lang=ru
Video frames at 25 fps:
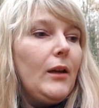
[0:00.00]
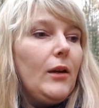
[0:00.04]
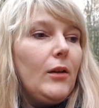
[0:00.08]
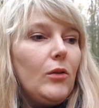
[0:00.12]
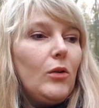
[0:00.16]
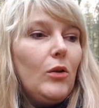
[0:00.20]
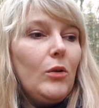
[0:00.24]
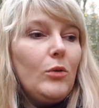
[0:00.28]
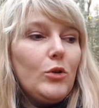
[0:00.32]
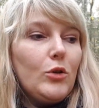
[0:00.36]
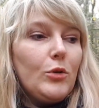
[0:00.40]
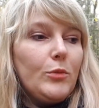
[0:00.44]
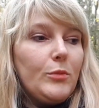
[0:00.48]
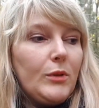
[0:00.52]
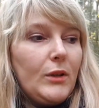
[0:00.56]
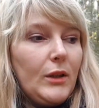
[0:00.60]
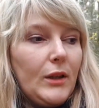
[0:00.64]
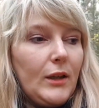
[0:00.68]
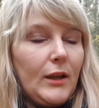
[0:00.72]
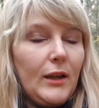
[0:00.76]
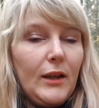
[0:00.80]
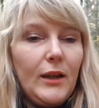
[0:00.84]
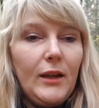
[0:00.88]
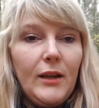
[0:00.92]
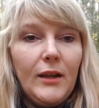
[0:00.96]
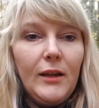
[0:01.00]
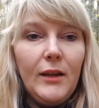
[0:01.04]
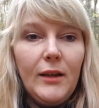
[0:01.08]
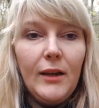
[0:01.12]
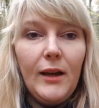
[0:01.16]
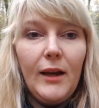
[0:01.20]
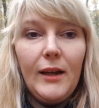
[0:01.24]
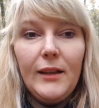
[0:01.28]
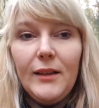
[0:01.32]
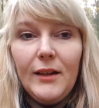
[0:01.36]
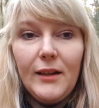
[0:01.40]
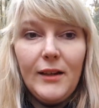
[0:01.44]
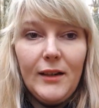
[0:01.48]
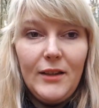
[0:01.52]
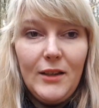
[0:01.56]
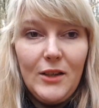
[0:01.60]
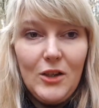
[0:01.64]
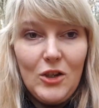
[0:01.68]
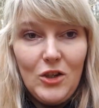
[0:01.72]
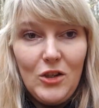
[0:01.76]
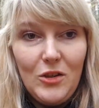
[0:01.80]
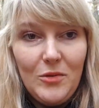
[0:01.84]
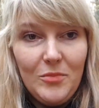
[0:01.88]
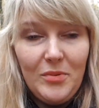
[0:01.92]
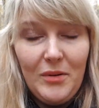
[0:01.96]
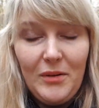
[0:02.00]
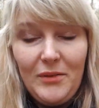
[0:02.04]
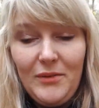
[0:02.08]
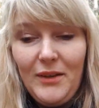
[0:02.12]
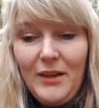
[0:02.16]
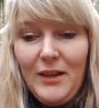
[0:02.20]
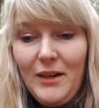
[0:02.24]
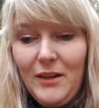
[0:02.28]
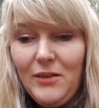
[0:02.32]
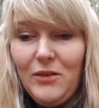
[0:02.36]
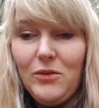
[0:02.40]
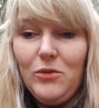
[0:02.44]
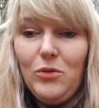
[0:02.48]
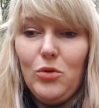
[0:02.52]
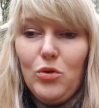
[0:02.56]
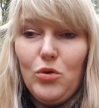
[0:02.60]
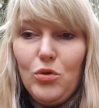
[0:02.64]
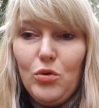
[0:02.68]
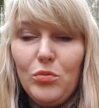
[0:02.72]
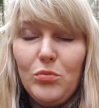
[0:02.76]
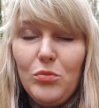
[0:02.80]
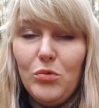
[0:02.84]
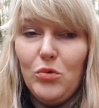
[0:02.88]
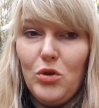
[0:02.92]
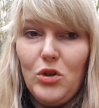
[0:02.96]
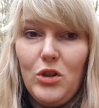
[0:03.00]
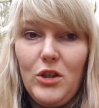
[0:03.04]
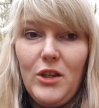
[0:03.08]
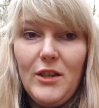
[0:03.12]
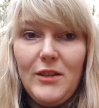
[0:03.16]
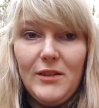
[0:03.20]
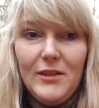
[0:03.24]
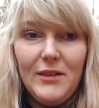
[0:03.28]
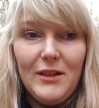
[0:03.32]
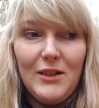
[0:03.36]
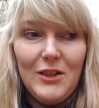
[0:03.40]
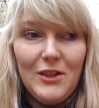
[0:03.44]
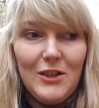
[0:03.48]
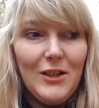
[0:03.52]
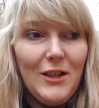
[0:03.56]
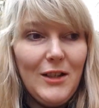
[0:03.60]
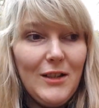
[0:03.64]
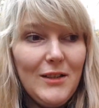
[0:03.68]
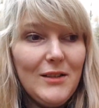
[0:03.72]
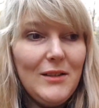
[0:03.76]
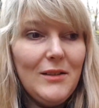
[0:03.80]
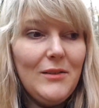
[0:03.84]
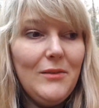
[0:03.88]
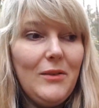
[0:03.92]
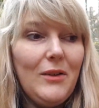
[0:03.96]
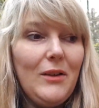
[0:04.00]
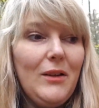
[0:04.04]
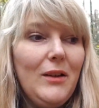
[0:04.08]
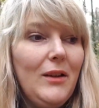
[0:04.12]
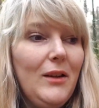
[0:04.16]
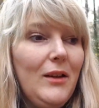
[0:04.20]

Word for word: В общем-то, она, конечно, не поверила, то, что у мужа есть гражданство.